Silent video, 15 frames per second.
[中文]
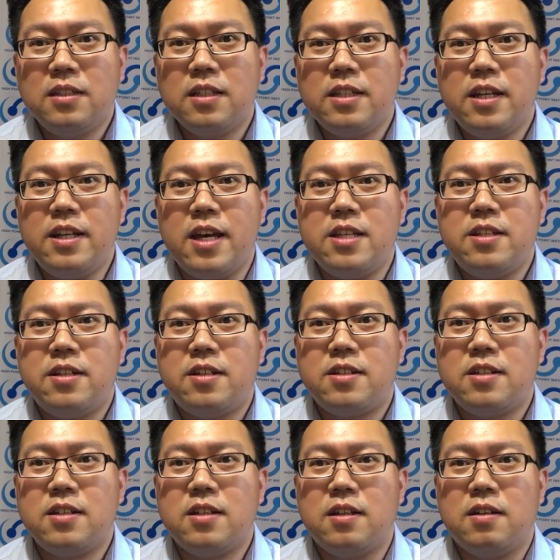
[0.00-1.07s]
这些年轻人
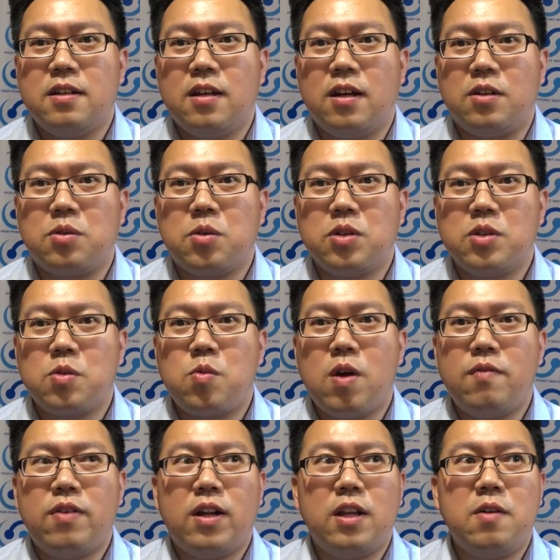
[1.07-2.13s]
是啊，如果是
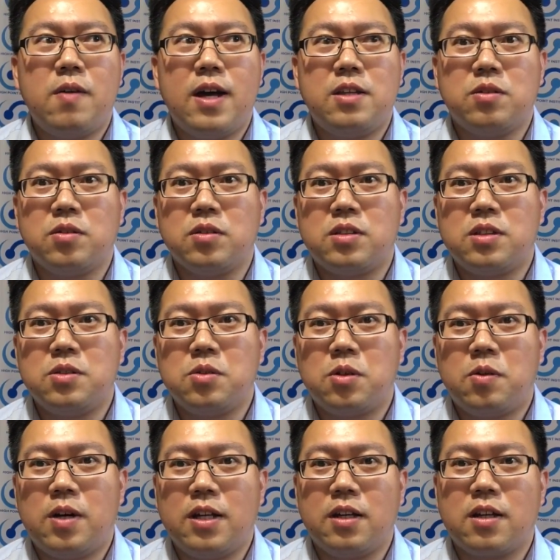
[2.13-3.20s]
官方另外一种失踪
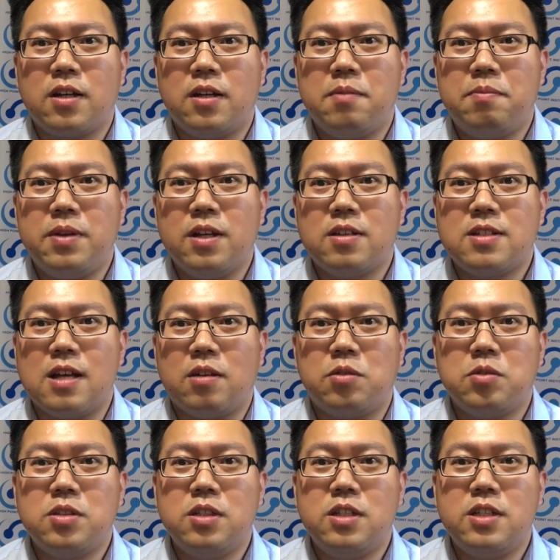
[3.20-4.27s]
的话，也可能比较少，
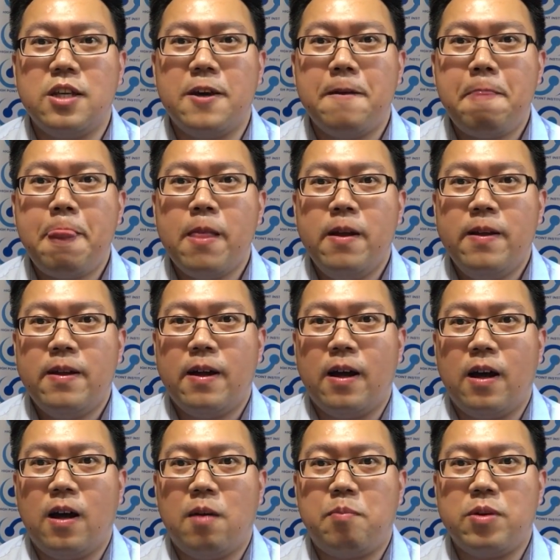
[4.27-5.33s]
都是一些。
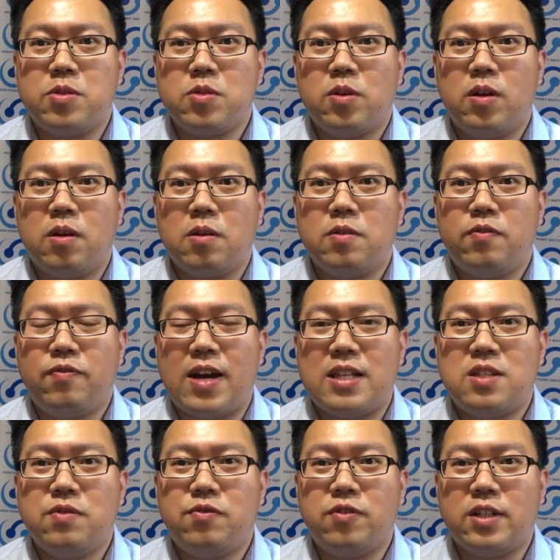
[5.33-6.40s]
啊，比如说
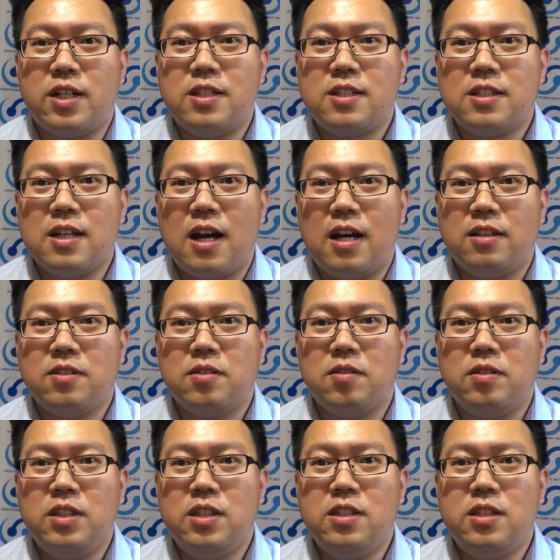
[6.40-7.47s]
反政府人士啊，这
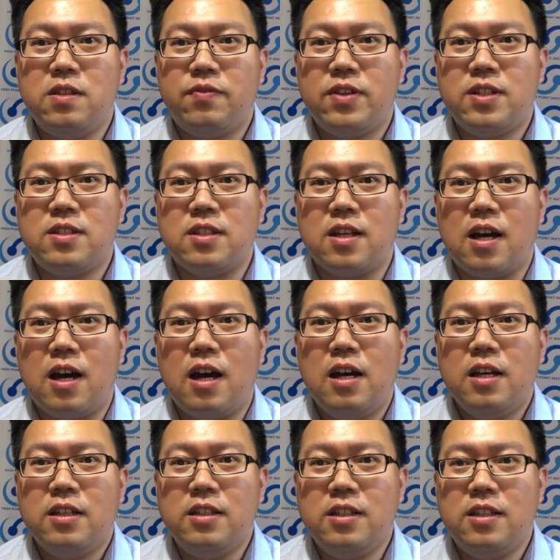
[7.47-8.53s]
种异议分子啊，
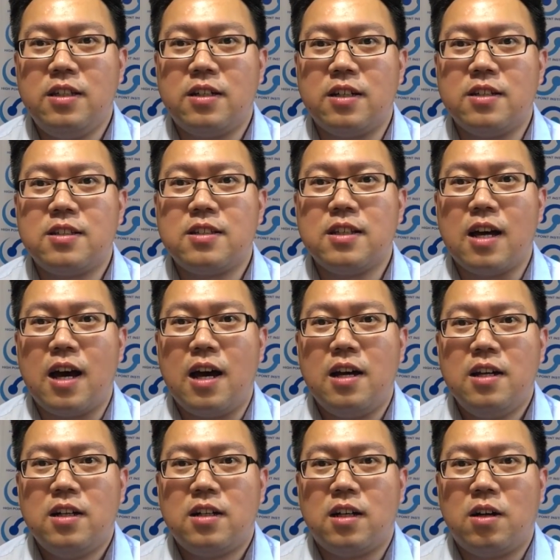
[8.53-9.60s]
异议人士啊，
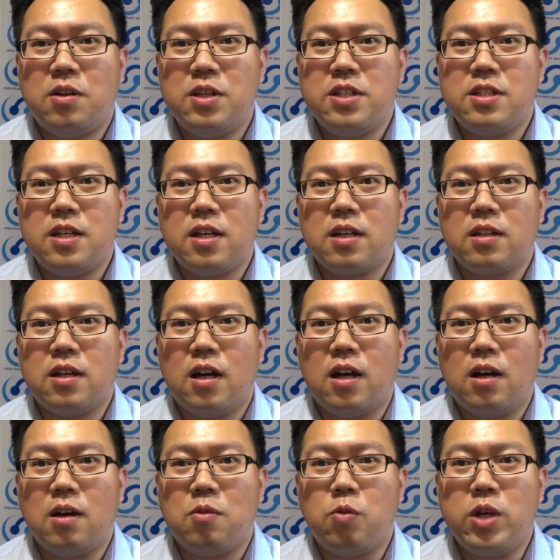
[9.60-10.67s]
然后一些
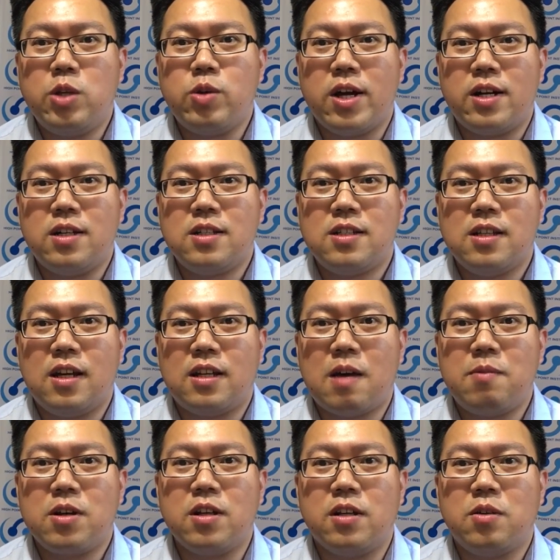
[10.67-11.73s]
啊维权人士啊，
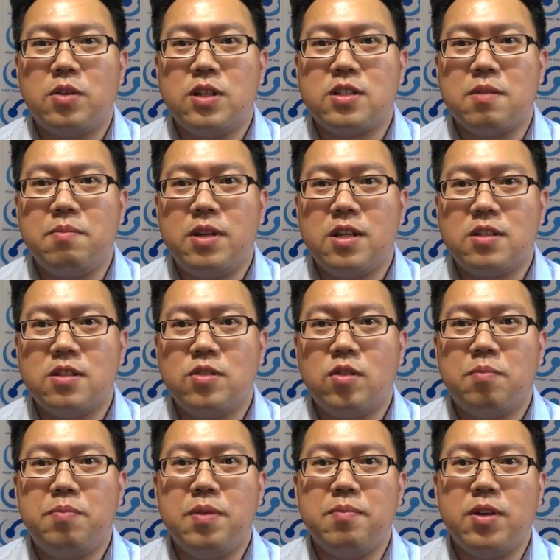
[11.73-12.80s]
他们可能会神秘的失
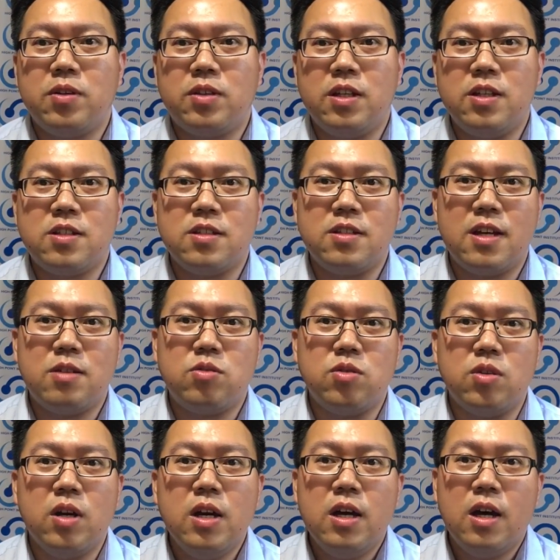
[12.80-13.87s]
踪，并没有第一时间
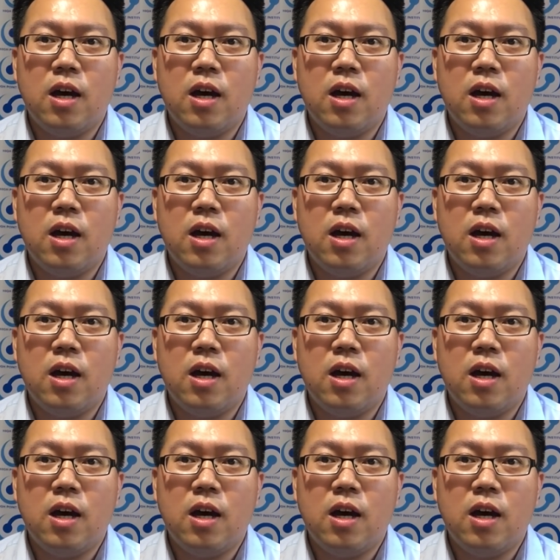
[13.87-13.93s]
去